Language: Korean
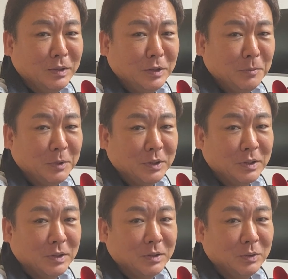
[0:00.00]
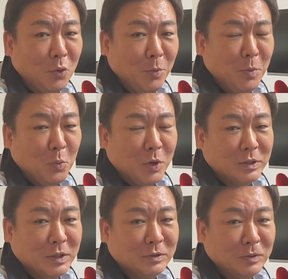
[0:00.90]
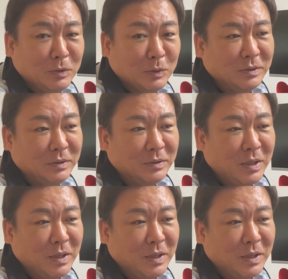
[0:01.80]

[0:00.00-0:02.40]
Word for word: 님이 그 놀면 뭐하냐에서 그